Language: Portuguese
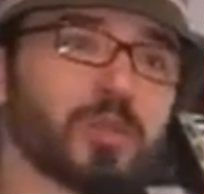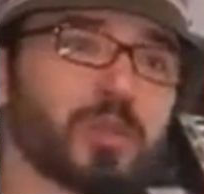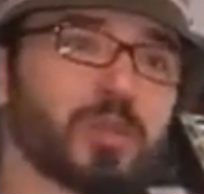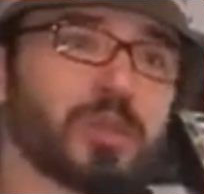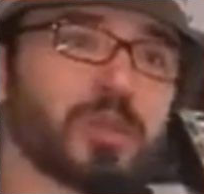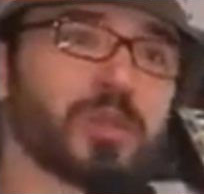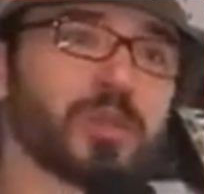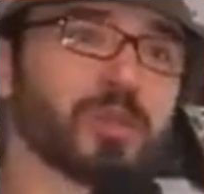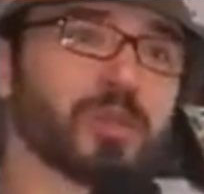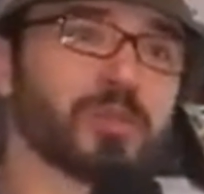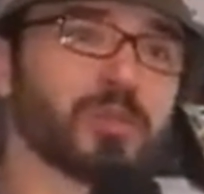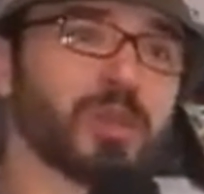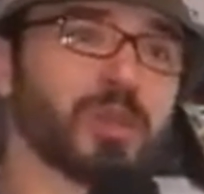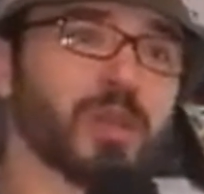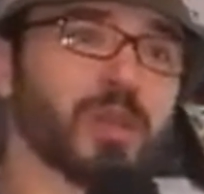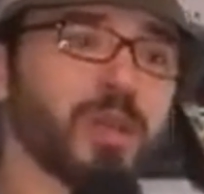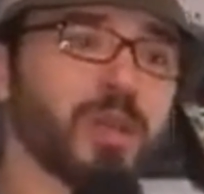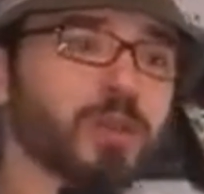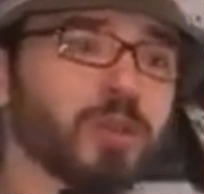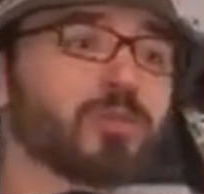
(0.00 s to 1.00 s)
também. Então,
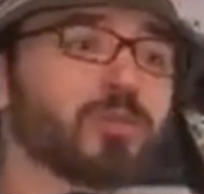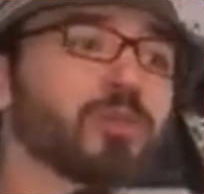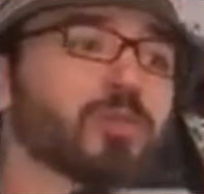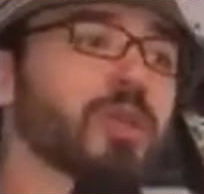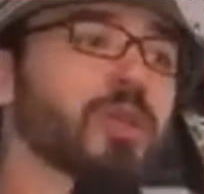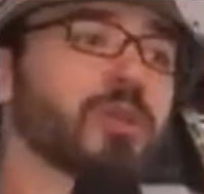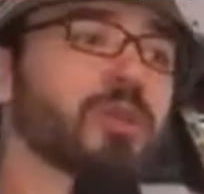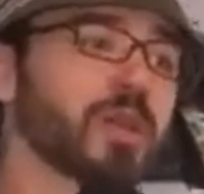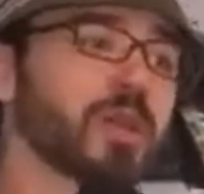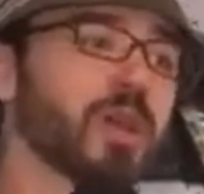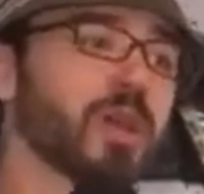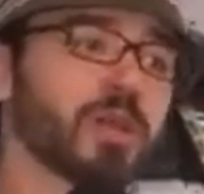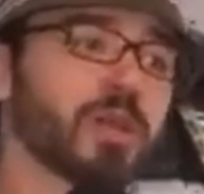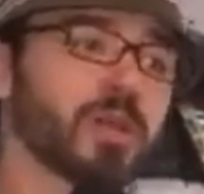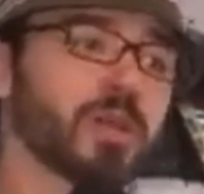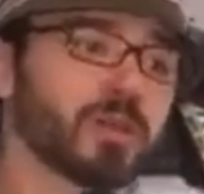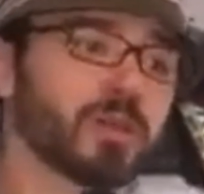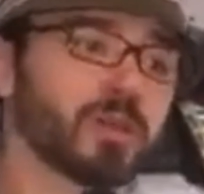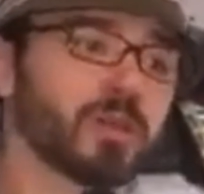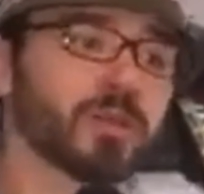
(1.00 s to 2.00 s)
tudo que
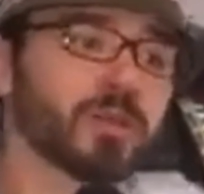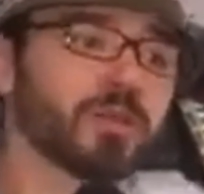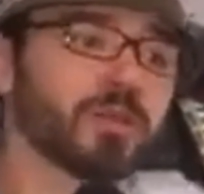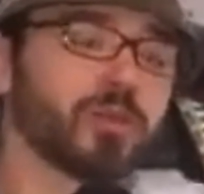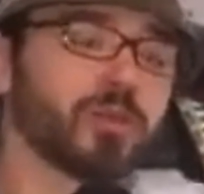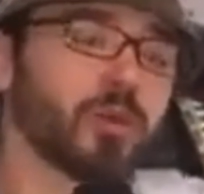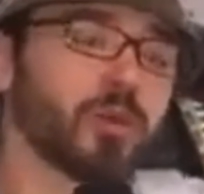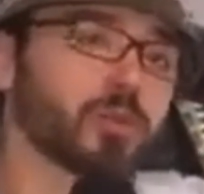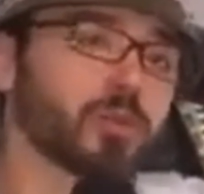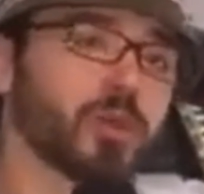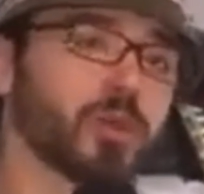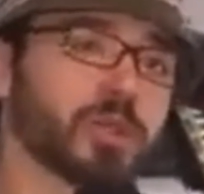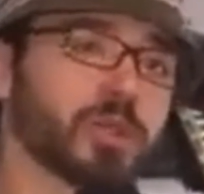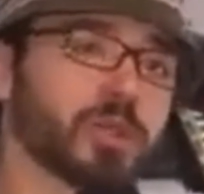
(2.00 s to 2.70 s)
está envolto